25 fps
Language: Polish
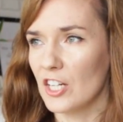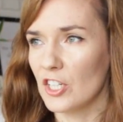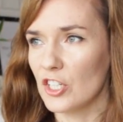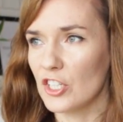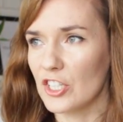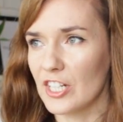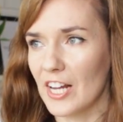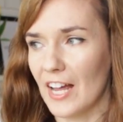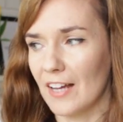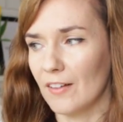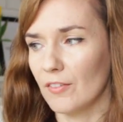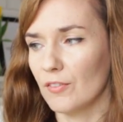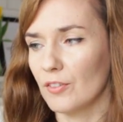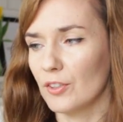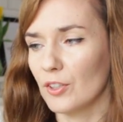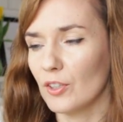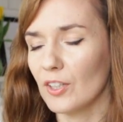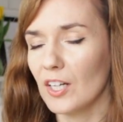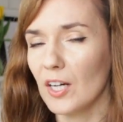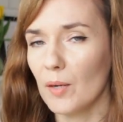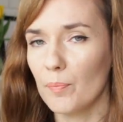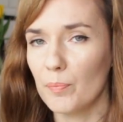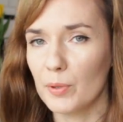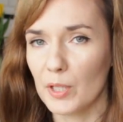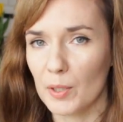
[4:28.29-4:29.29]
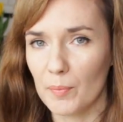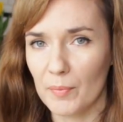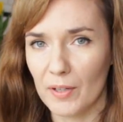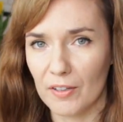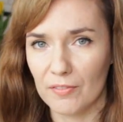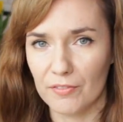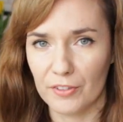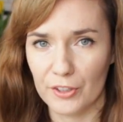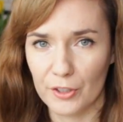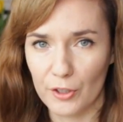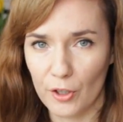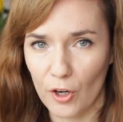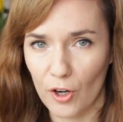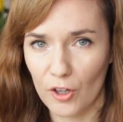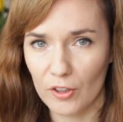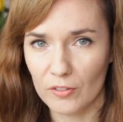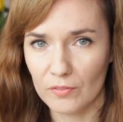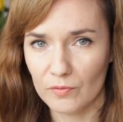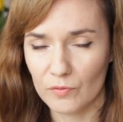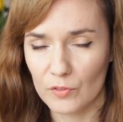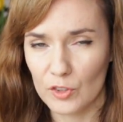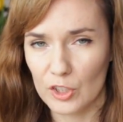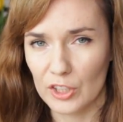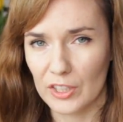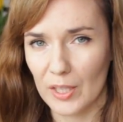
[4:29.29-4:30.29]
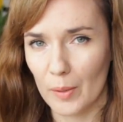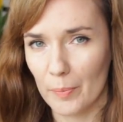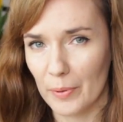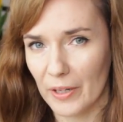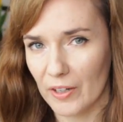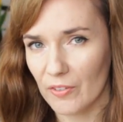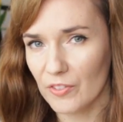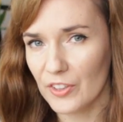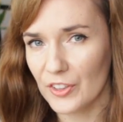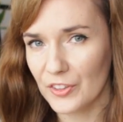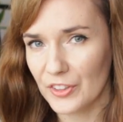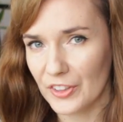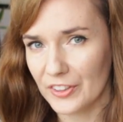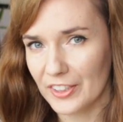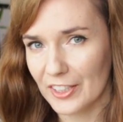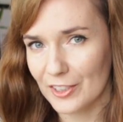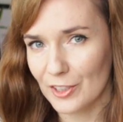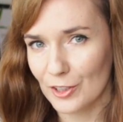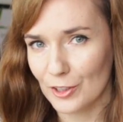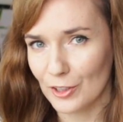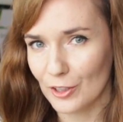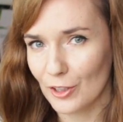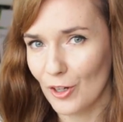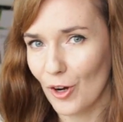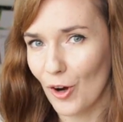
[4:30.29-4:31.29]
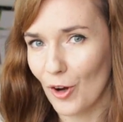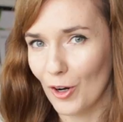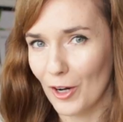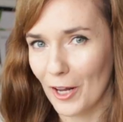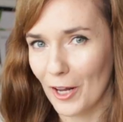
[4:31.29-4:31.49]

że droga Primaviko, czy naprawdę nie da się tego